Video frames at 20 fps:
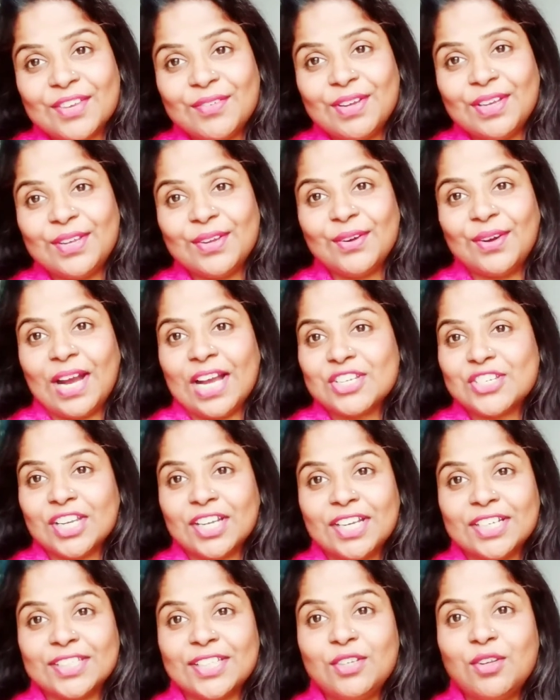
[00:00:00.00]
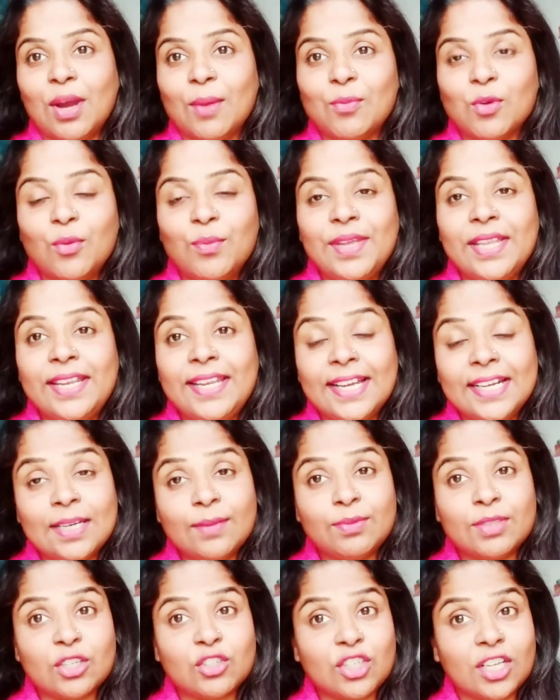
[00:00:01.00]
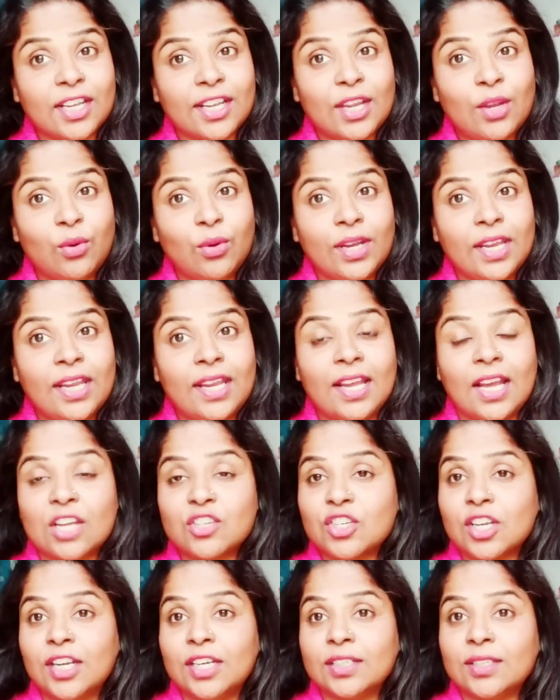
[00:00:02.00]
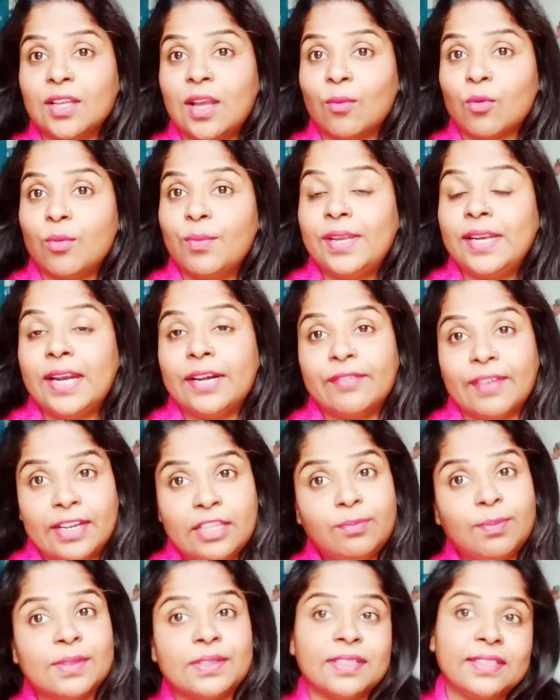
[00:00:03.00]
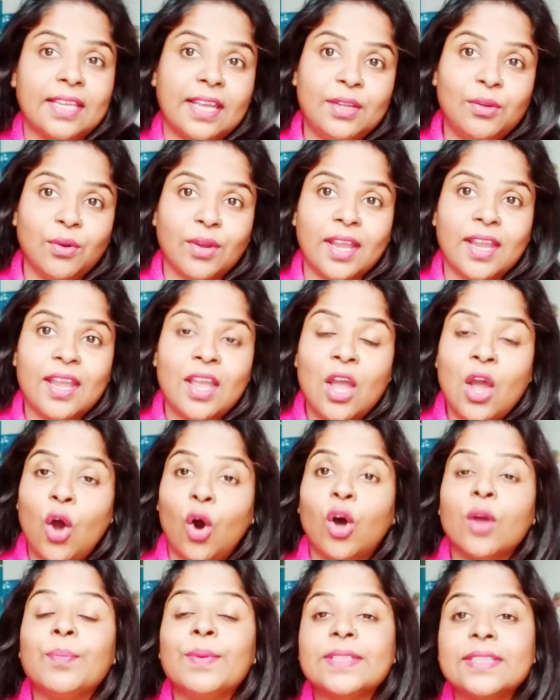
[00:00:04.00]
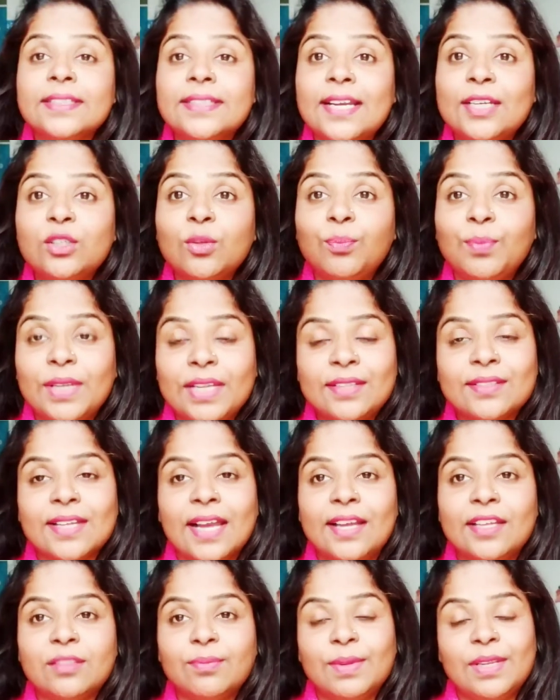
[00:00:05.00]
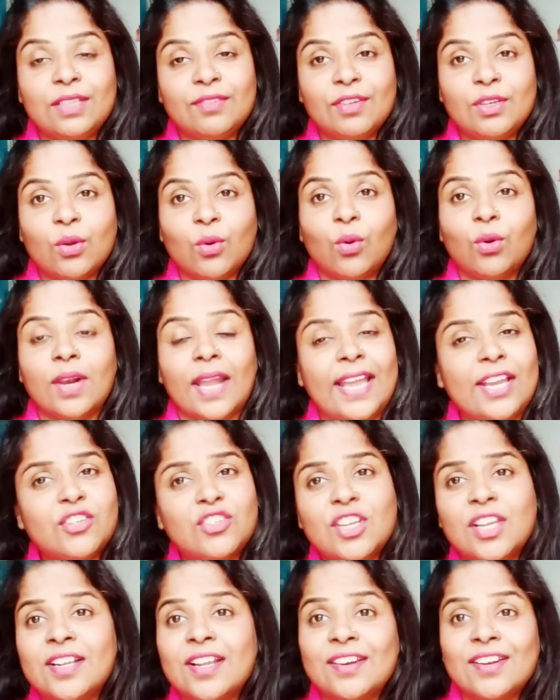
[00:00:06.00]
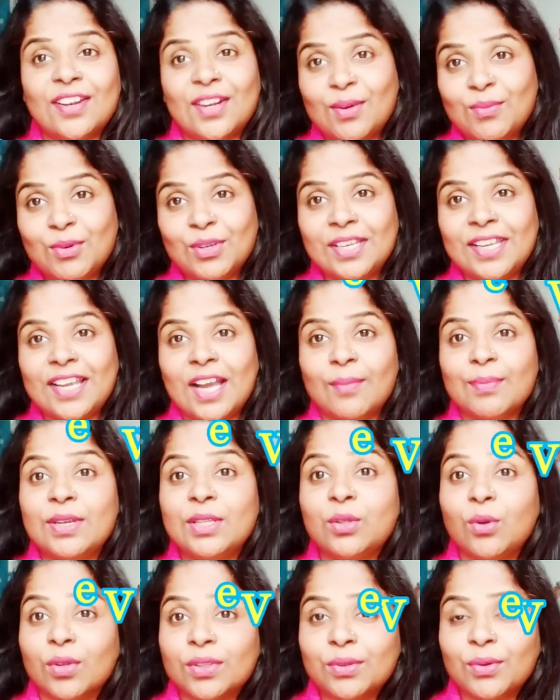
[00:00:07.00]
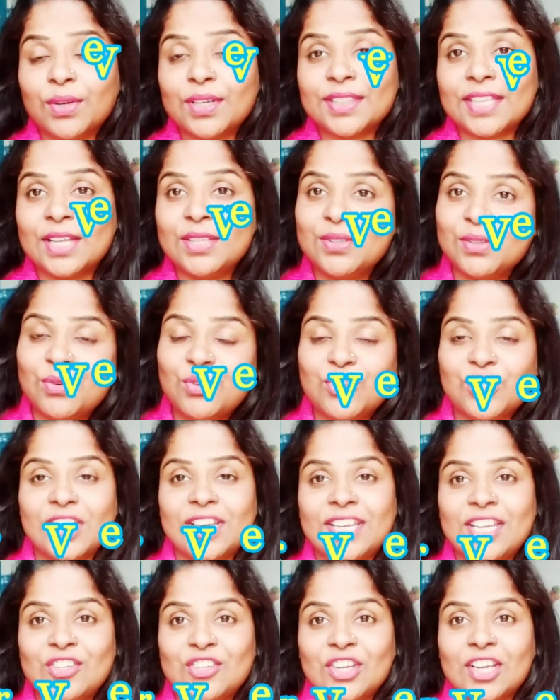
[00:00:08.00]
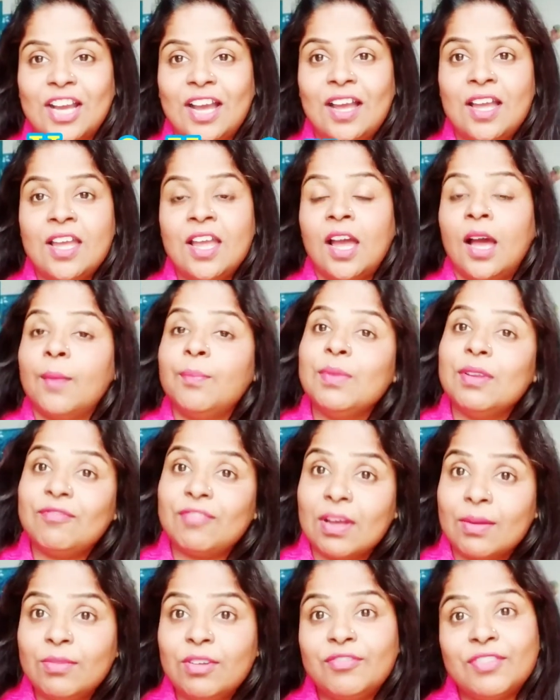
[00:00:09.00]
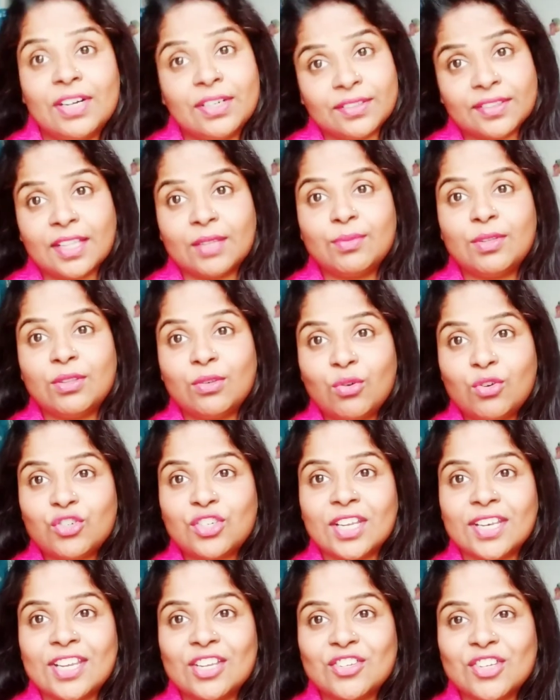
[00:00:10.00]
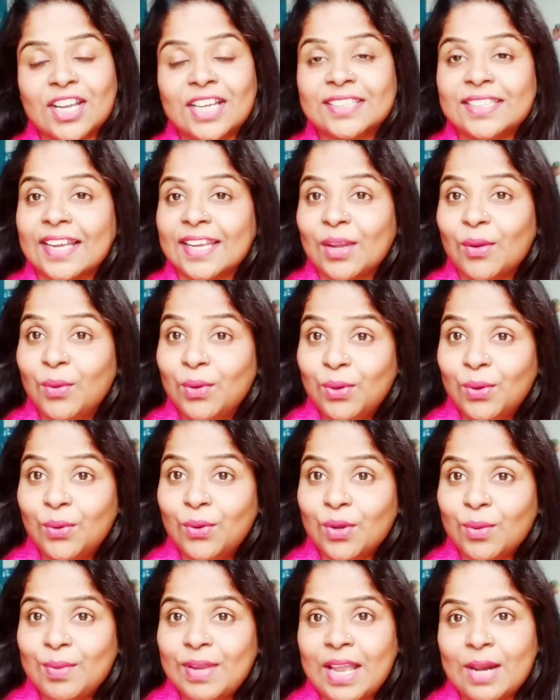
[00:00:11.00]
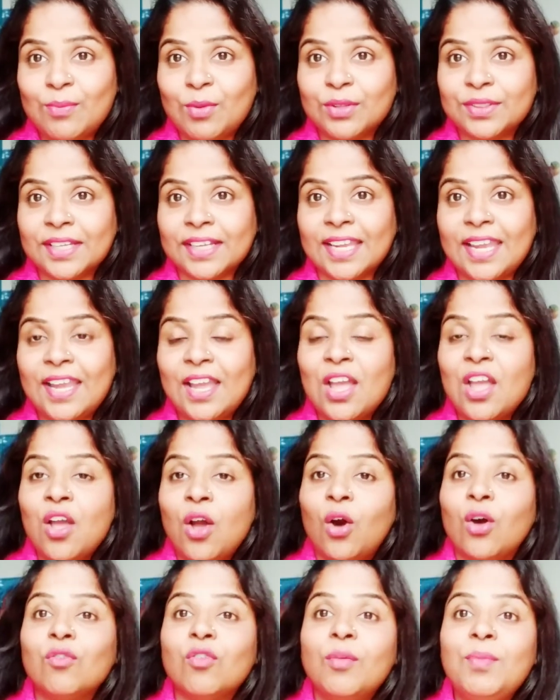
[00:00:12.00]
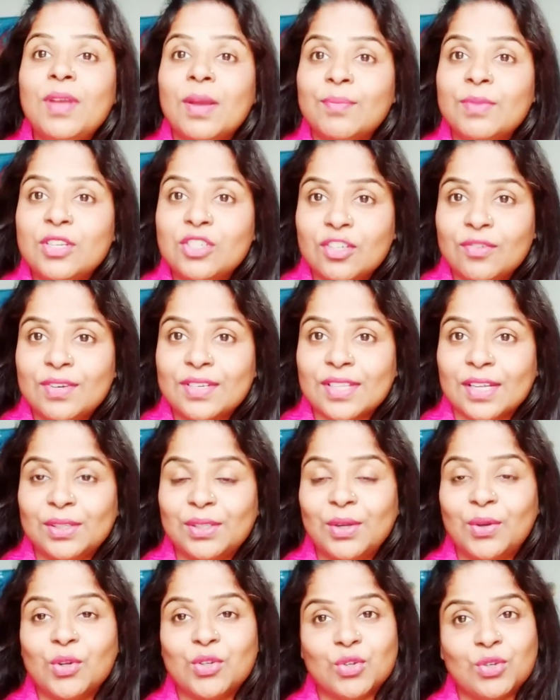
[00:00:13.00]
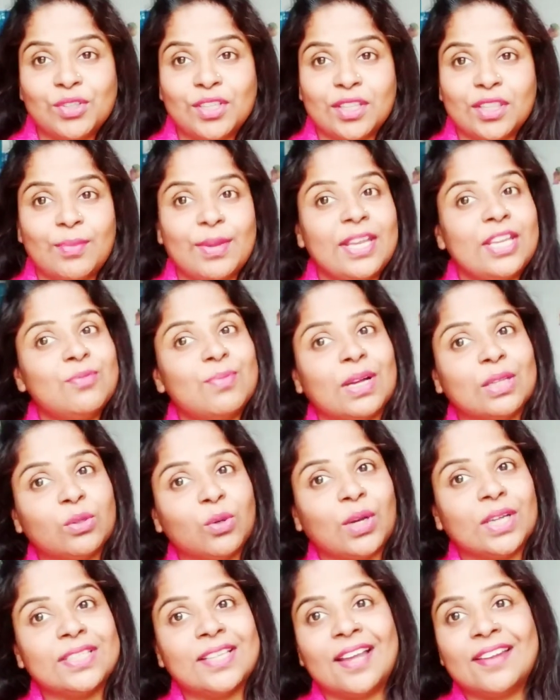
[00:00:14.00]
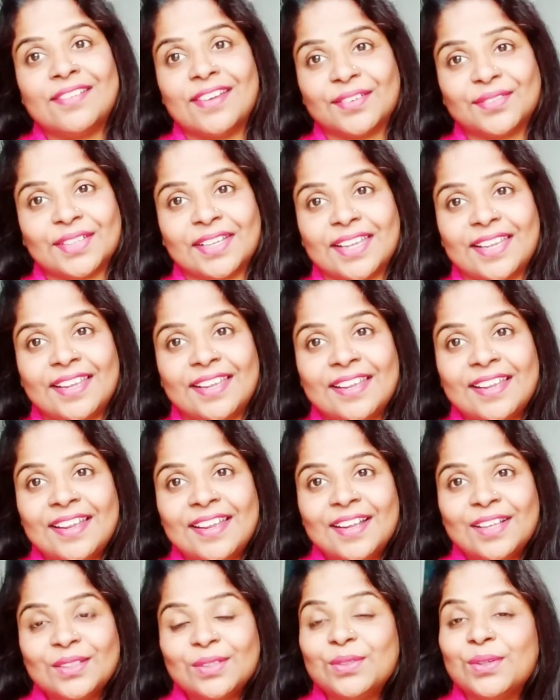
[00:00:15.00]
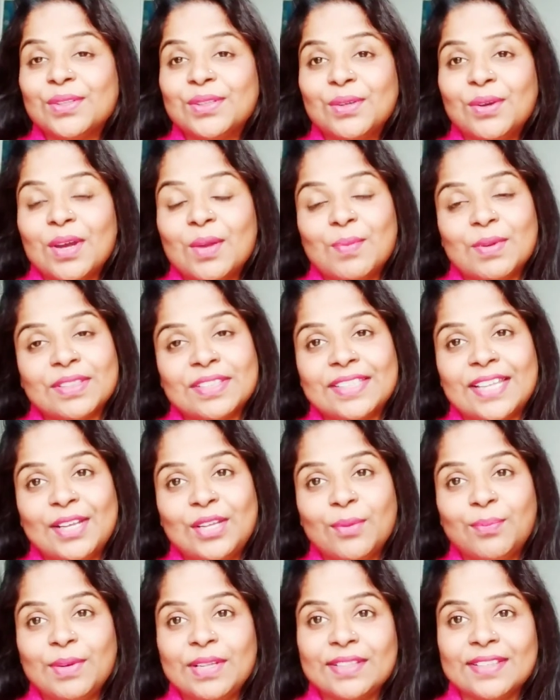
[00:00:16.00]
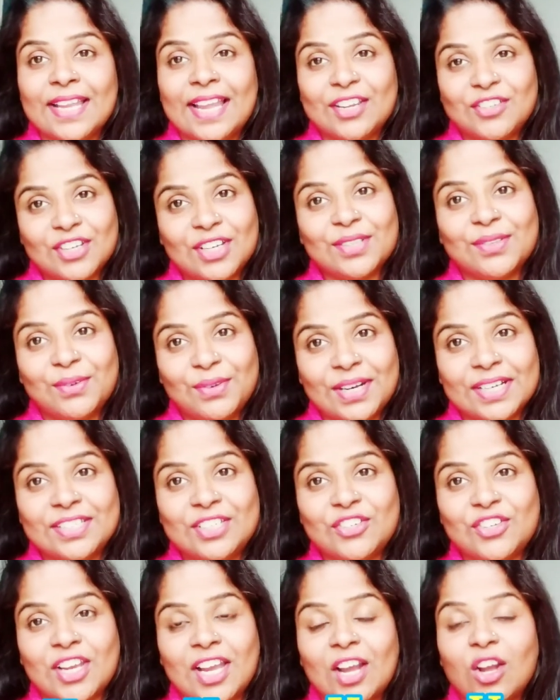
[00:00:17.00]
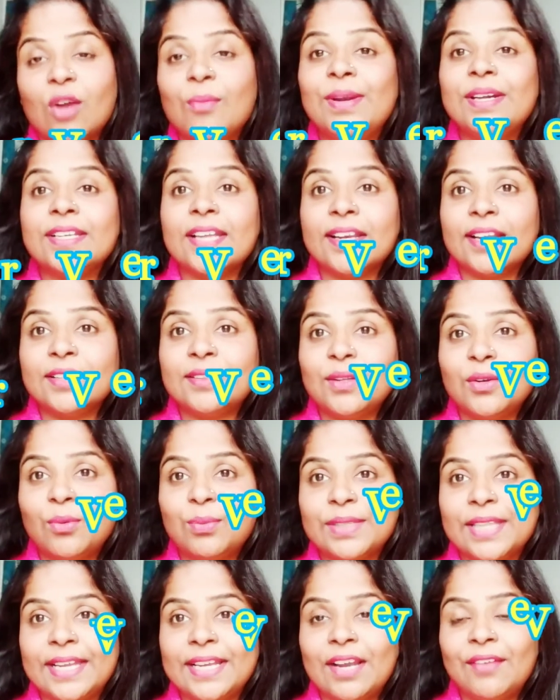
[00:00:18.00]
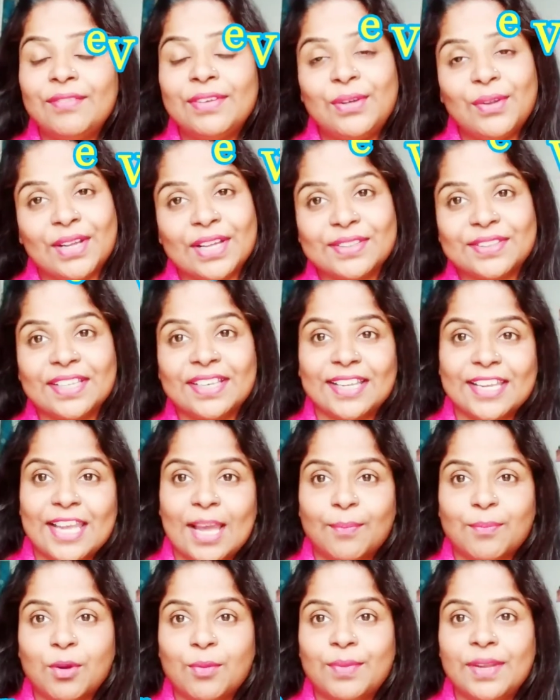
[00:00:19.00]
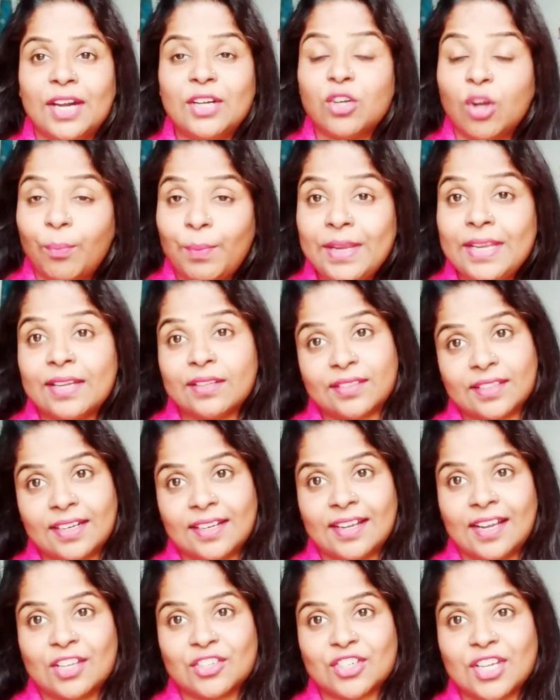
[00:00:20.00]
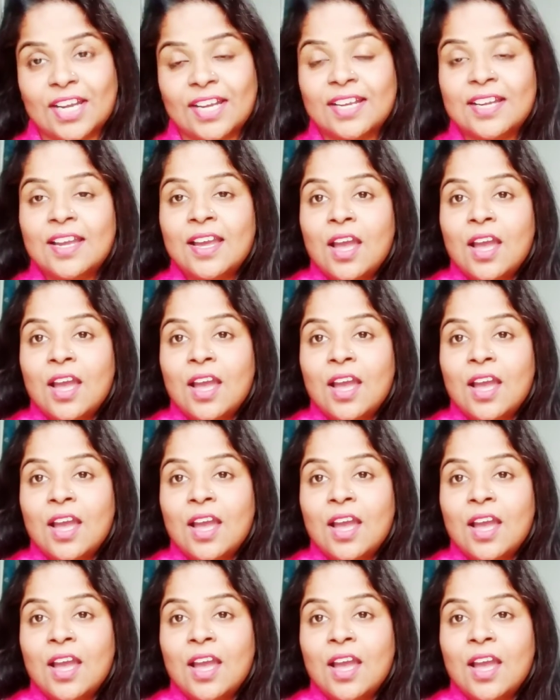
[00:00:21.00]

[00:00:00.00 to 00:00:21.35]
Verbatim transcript: की वीडियो आशा करती हूँ आपको मेरी ये टिप्स अच्छे लगे होंगे आशा करती हूँ आपको मेरी एडवाइस पसंद आई होगी और पसंद आए तो प्लीज गाइस मेरी इस वीडियो को लाइक शेयर करना ना भूलिएगा अपने दोस्तों के साथ जरूर शेयर कीजिएगा अपने फैमिली फ्रेंड्स के साथ भी जरूर शेयर कीजिएगा ताकि उन लोगों की भी हेल्प हो सके और वो भी अपने जीवन साथी को चुनते समय इन बातों का ध्यान रख सके तो दोस्तों अगर पसंद आई हो प्लीज लाइक शेयर जरूर कर दीजिएगा कमेंट करके जरूर बताइएगा वीडियो कैसी लगी आपको मेरा टॉपिक कैसा लगा आज का